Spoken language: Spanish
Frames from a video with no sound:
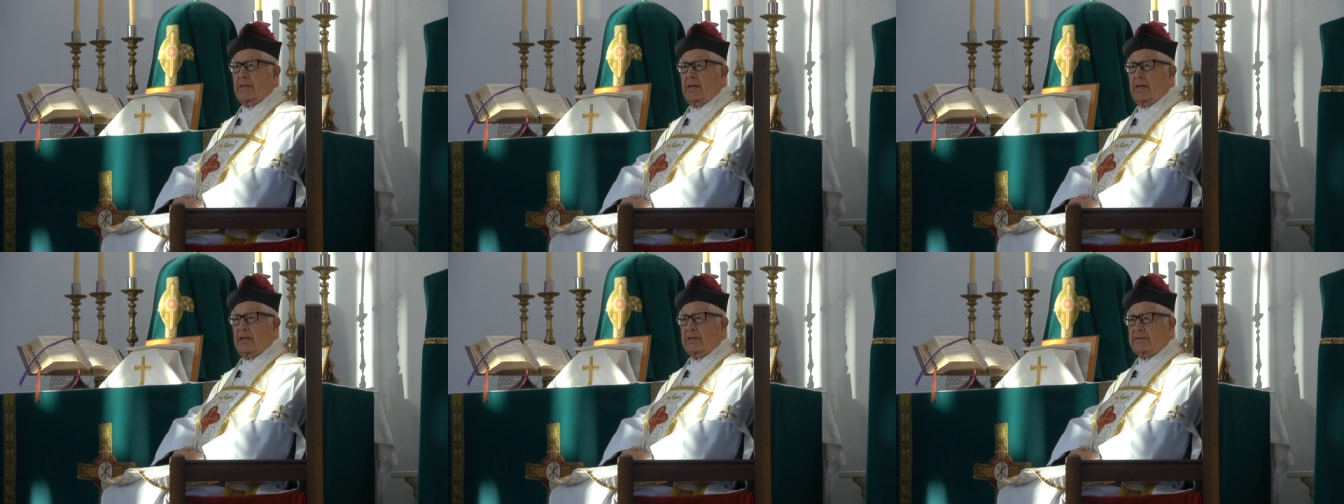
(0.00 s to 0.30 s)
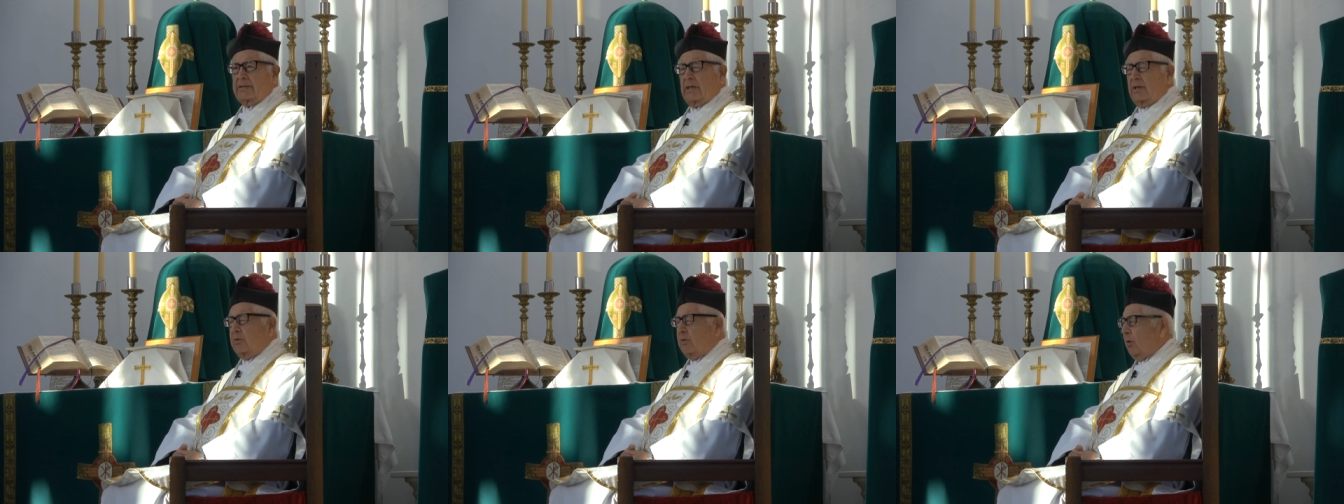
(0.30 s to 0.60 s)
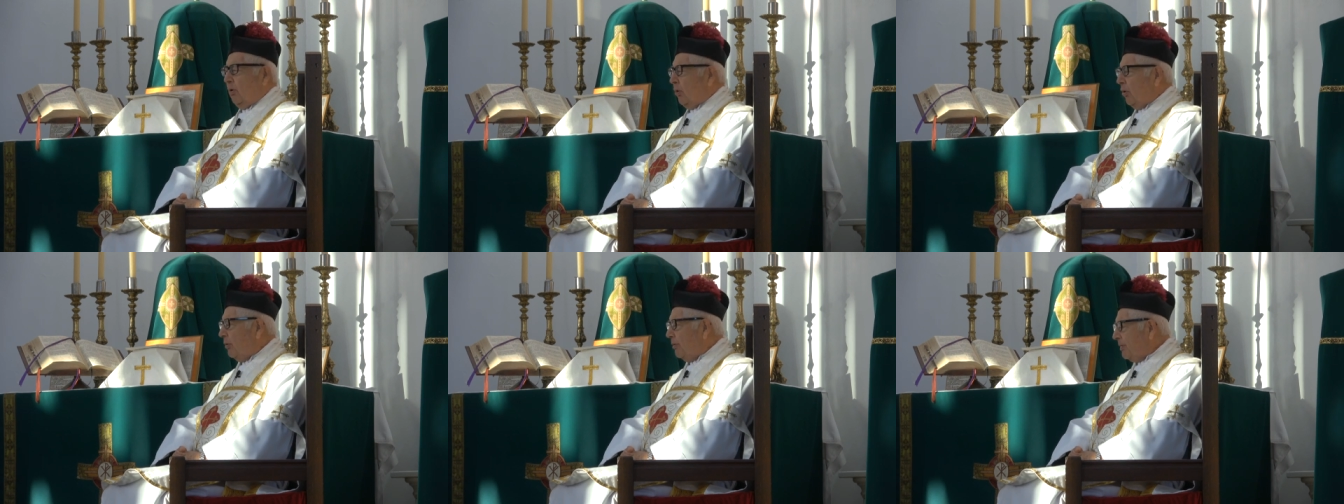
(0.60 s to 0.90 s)

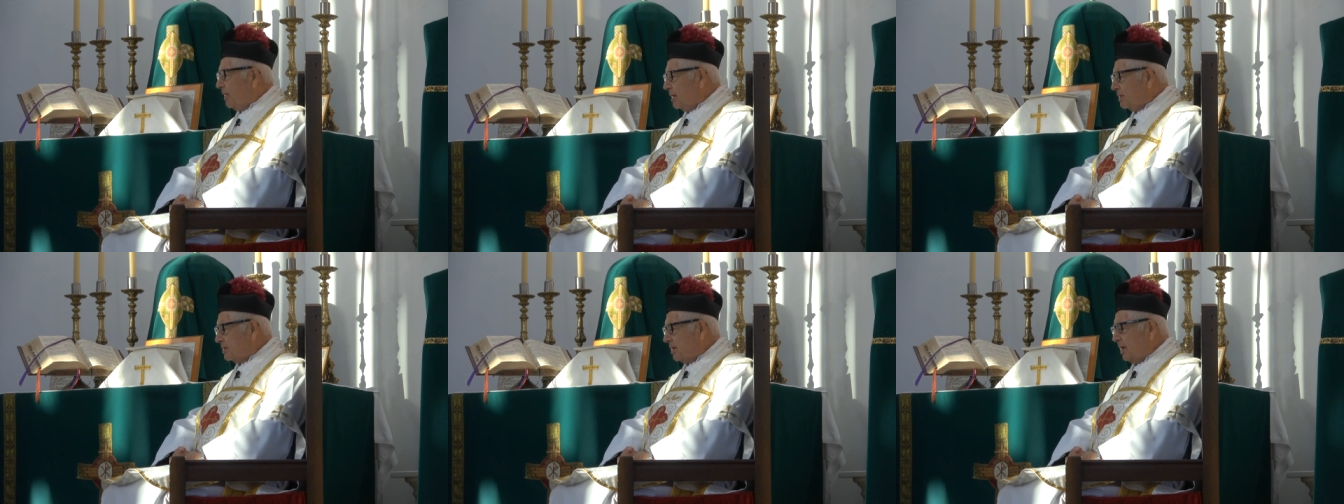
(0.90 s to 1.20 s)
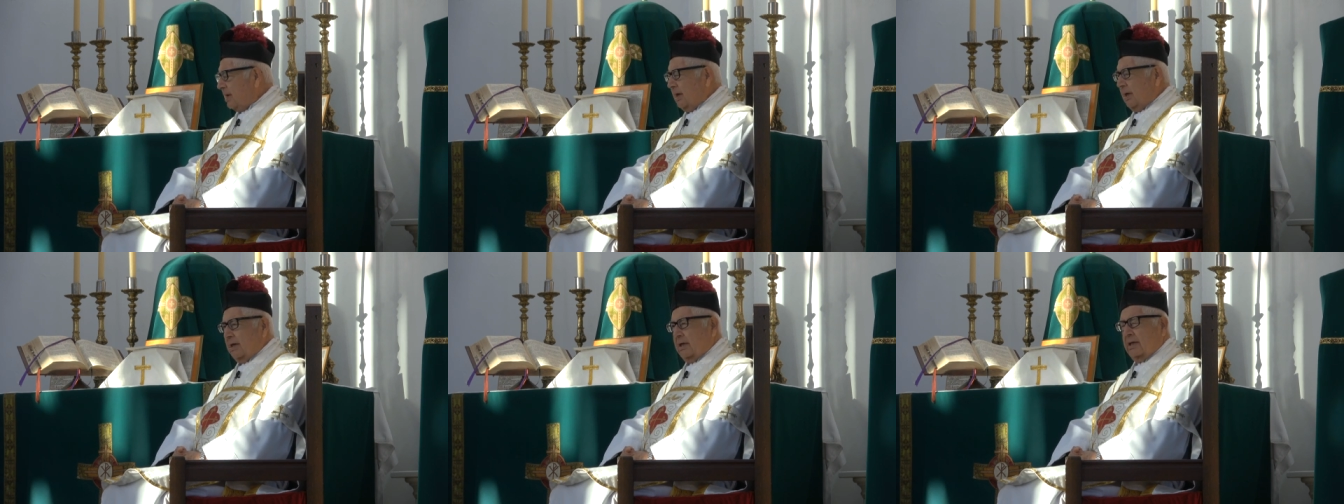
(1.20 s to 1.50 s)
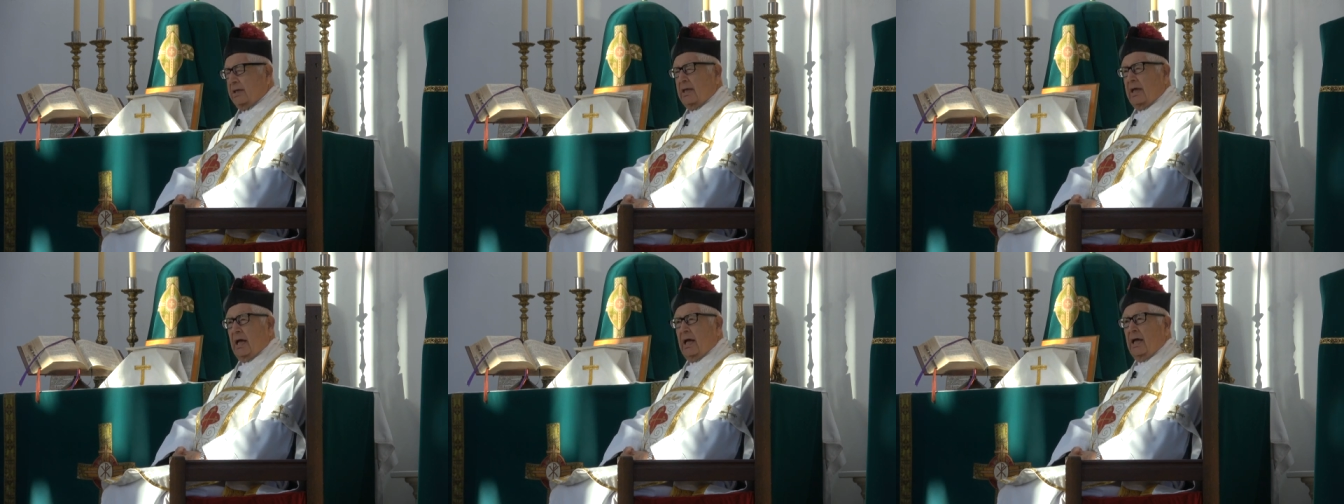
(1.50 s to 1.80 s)
haciendo obras de
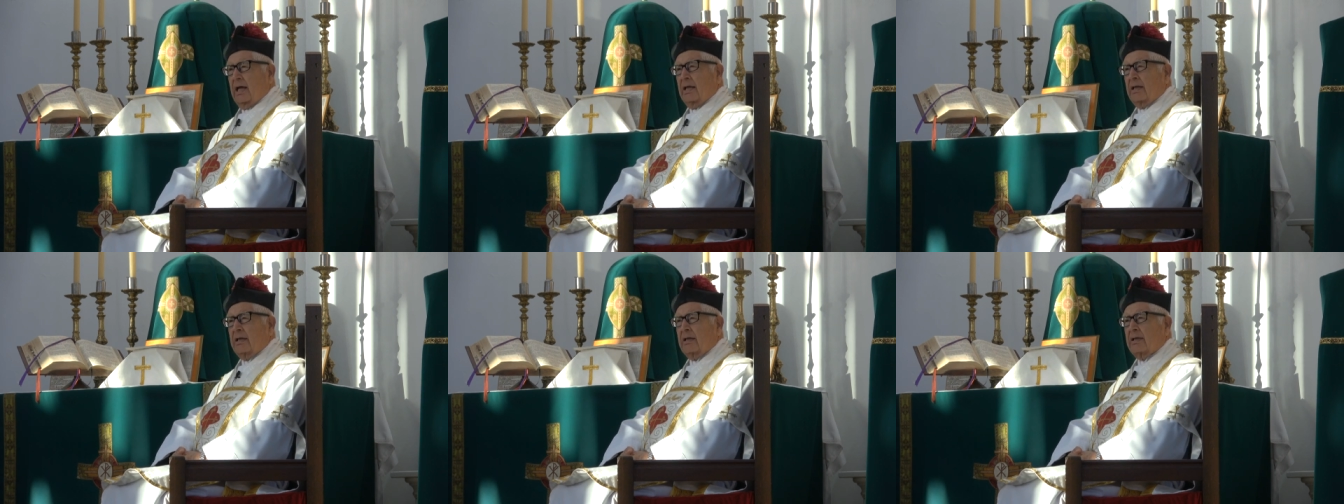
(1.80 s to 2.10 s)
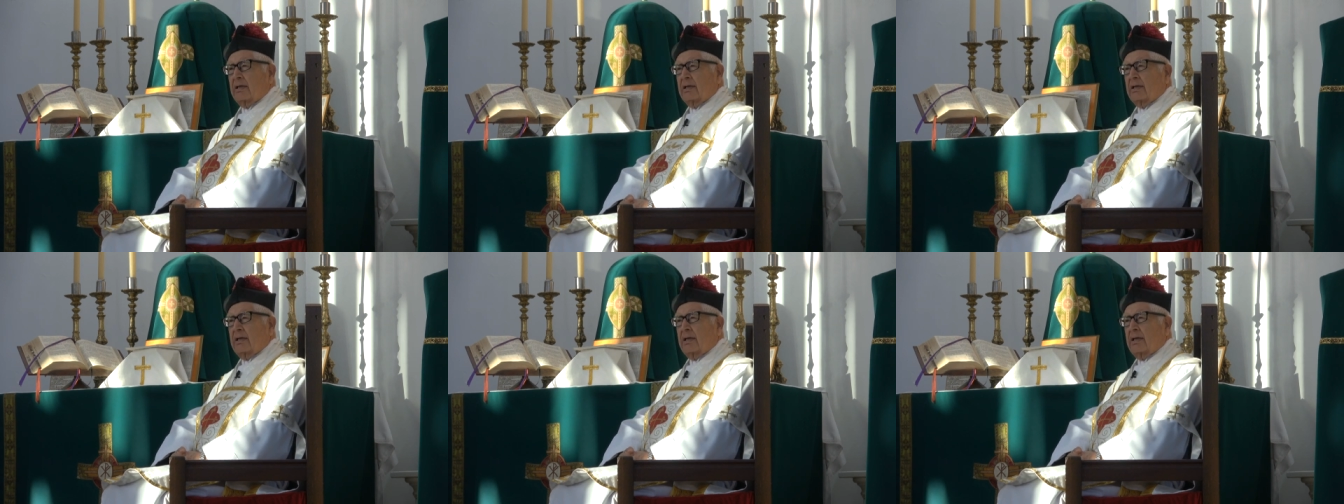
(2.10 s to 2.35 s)
caridad,